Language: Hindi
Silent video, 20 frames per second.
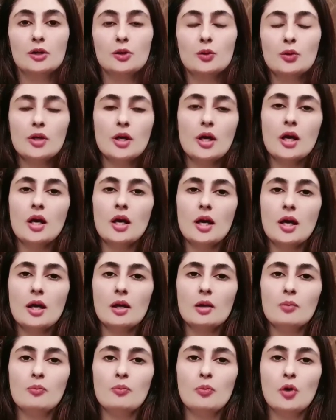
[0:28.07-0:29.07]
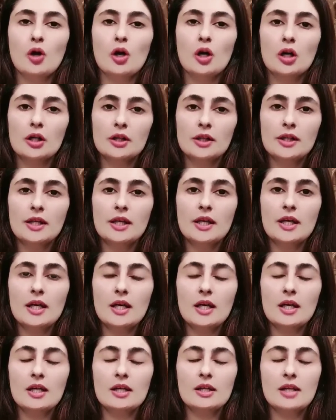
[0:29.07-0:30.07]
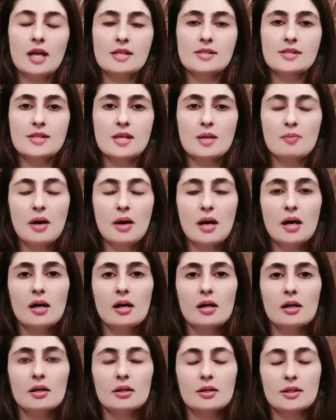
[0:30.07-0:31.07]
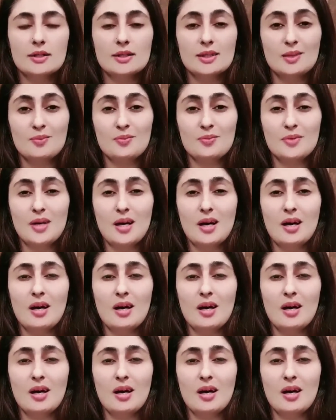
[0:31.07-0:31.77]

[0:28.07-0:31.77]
क्योंकि एक बहुत ही नाजेबा किस्म का